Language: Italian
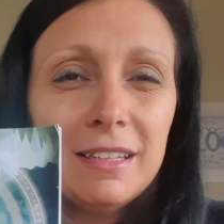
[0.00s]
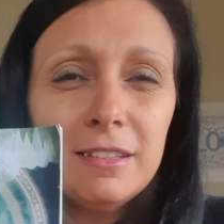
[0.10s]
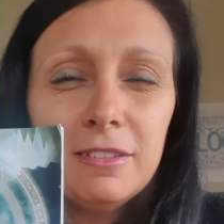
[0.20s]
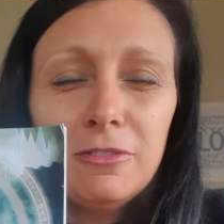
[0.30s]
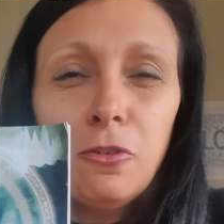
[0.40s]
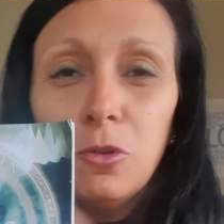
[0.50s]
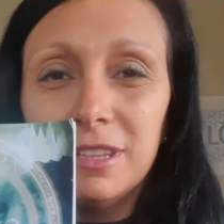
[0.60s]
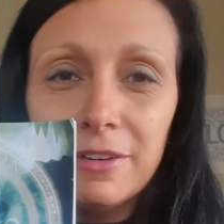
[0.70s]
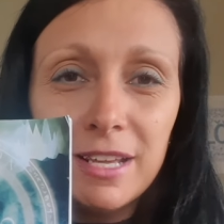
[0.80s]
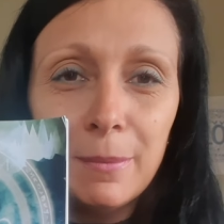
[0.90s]

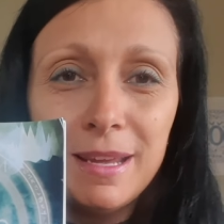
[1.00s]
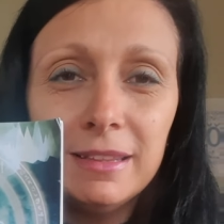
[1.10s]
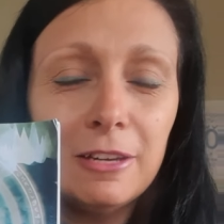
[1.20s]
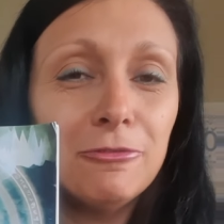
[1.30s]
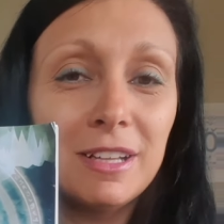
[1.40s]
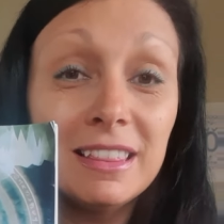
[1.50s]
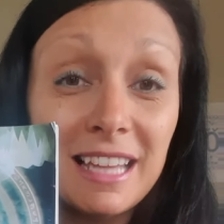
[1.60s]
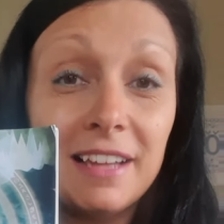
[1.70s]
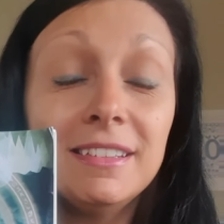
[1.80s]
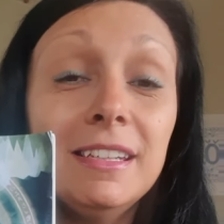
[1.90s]
sfonda veramente, è
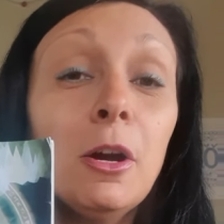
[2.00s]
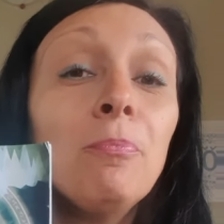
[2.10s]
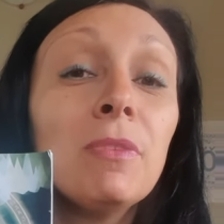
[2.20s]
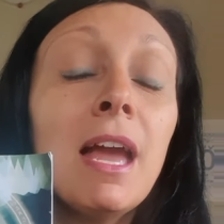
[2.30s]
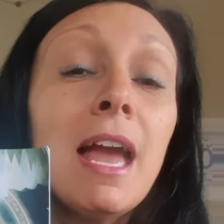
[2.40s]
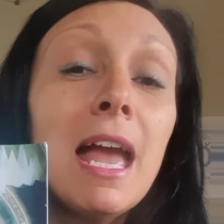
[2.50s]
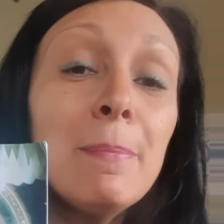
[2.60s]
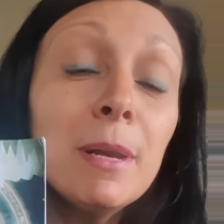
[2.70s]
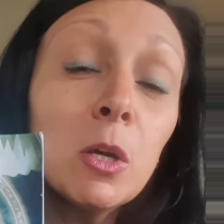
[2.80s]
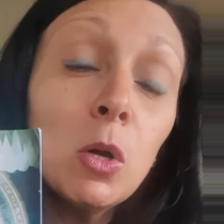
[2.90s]
fantastico, e
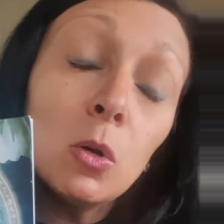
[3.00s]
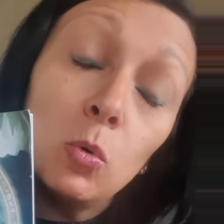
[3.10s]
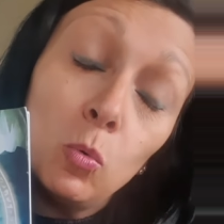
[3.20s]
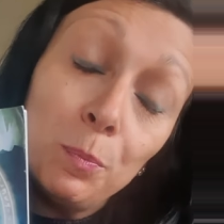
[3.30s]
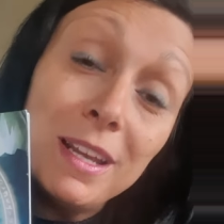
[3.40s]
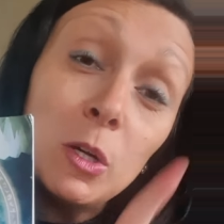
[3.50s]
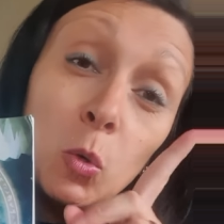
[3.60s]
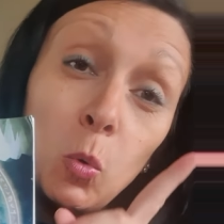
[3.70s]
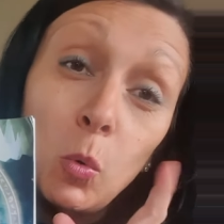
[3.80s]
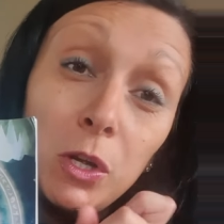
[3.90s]
per, per
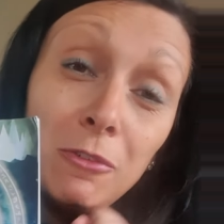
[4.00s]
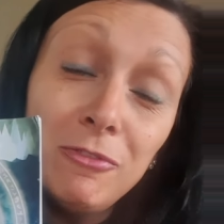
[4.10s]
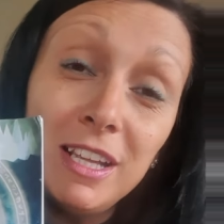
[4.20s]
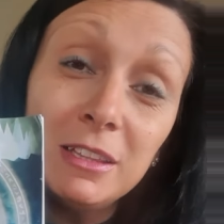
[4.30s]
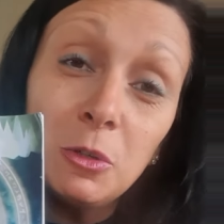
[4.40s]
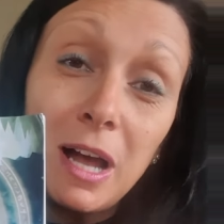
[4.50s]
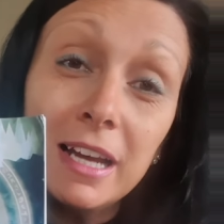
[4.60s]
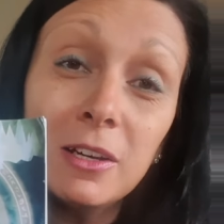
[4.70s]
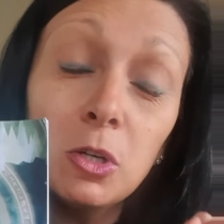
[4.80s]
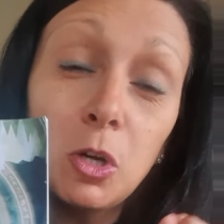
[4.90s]
cui ho vinto
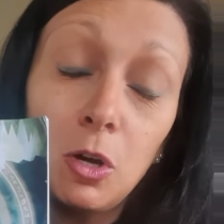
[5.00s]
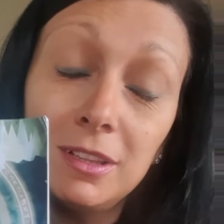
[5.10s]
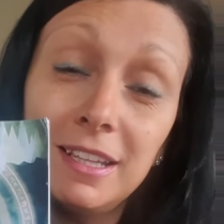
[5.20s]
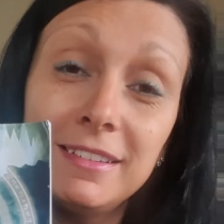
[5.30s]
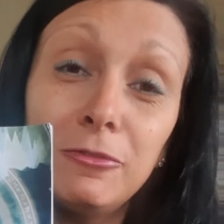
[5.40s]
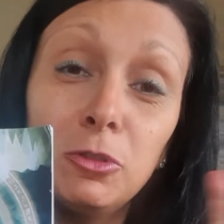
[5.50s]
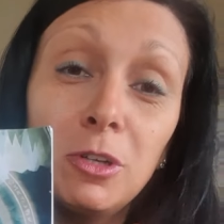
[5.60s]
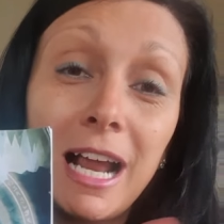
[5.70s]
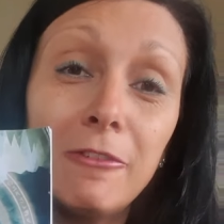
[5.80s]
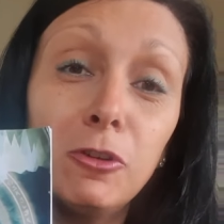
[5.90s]
anche un contest
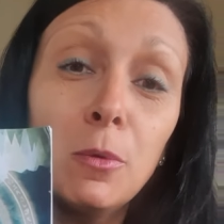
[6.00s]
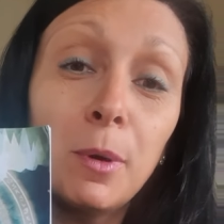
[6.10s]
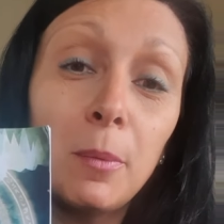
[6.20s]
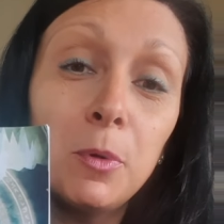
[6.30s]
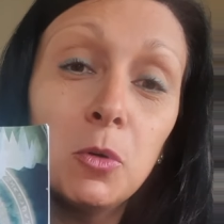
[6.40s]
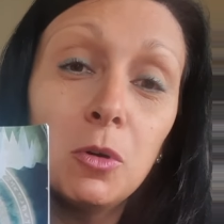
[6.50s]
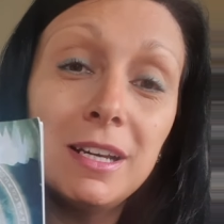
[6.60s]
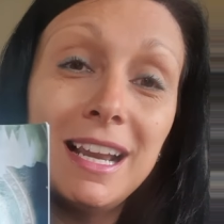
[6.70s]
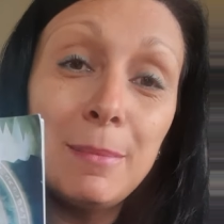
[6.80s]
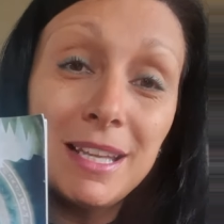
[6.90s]
fotografico proprio con
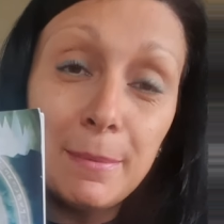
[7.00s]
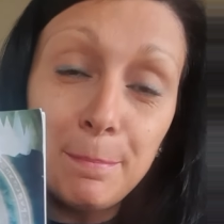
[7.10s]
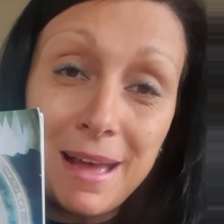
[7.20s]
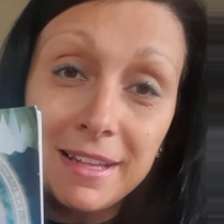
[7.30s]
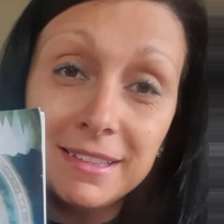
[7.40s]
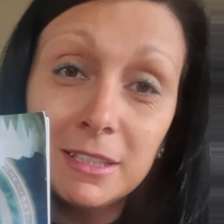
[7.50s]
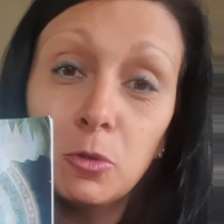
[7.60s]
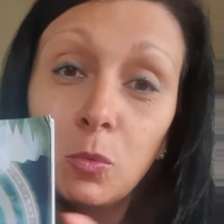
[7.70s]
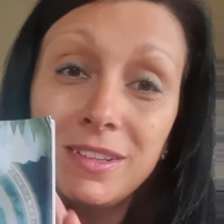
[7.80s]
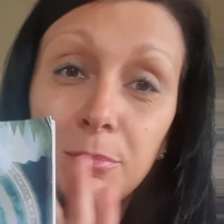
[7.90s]
la mia tempesta,
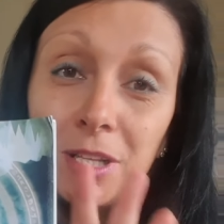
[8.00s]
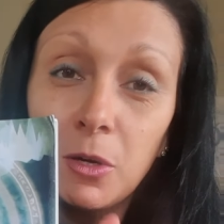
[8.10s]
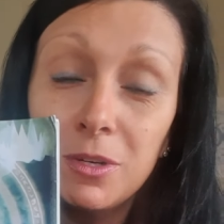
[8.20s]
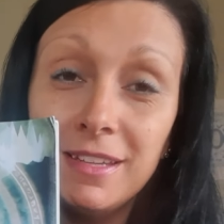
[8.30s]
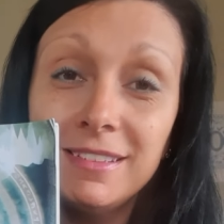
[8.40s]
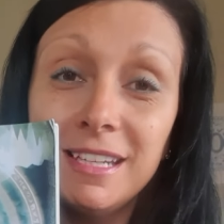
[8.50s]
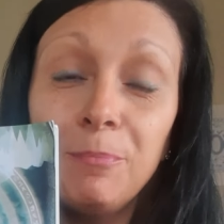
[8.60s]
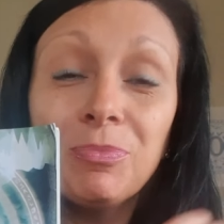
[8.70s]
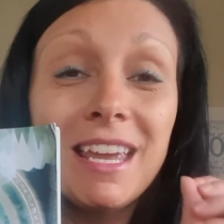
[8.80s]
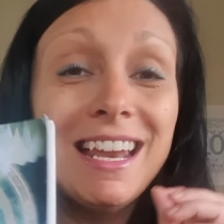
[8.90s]
con questi
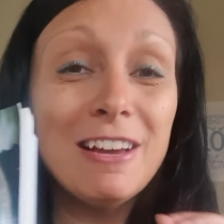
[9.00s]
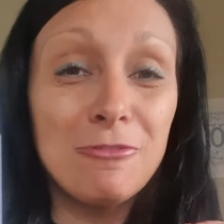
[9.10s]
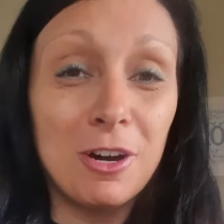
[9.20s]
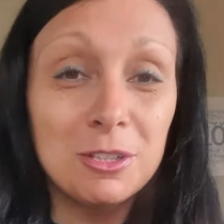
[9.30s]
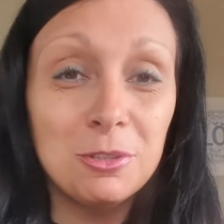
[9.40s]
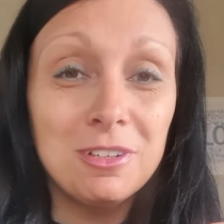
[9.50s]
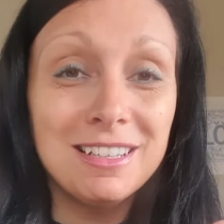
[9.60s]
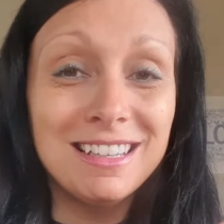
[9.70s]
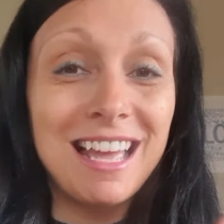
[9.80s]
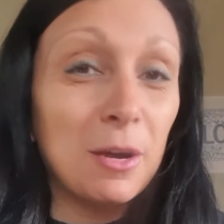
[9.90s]
protagonisti, e la
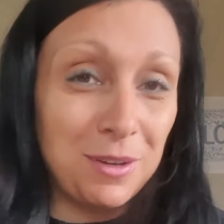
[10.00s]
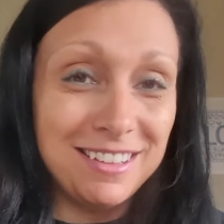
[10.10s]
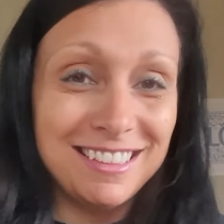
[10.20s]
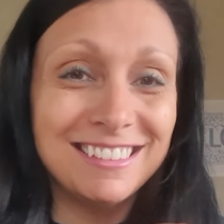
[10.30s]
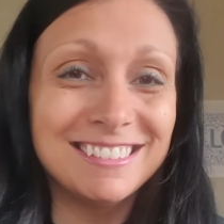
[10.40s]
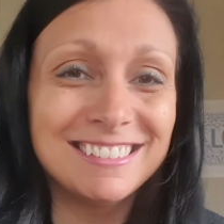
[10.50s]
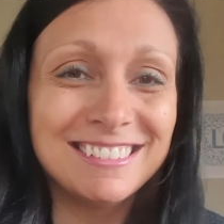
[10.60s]
foto è questa.